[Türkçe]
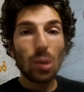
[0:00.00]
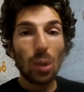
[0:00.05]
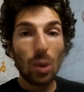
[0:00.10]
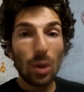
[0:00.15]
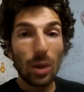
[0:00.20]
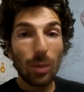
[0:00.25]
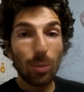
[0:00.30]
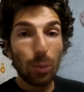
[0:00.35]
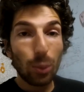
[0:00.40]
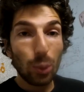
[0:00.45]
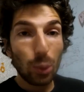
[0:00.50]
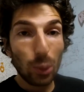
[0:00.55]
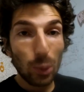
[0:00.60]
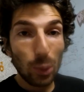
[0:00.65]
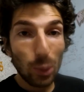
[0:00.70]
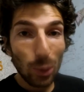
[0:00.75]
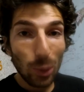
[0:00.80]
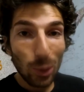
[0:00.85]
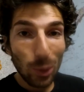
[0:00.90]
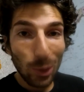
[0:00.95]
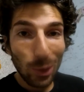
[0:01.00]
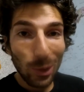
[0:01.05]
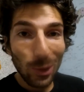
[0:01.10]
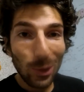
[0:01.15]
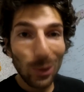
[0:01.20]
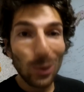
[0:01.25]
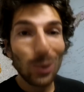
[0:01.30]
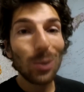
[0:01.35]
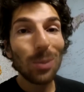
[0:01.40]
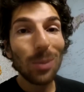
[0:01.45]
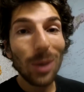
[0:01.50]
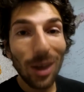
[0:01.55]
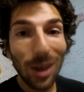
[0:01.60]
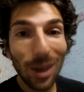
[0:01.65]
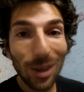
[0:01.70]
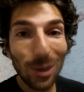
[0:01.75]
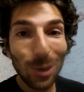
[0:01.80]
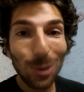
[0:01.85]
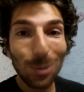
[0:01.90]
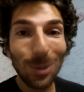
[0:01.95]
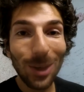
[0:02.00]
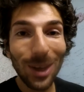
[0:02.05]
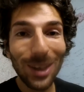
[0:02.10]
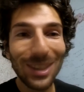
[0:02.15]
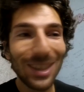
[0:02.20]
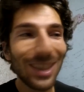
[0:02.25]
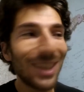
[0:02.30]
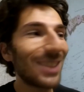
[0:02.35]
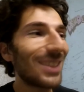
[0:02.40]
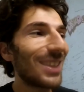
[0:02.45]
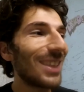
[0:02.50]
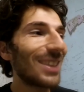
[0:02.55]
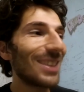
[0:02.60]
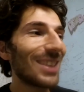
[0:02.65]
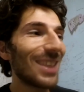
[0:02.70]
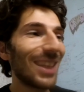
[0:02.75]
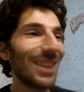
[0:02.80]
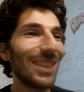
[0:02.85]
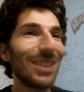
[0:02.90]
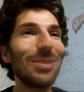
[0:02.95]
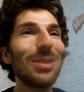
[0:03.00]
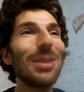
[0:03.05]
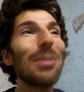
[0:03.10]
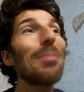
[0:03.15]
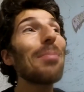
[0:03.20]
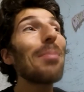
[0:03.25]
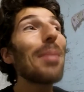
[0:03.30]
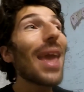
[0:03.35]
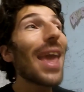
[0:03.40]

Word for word: Sonra bulduk yumak yumak diye seslendiğimizi.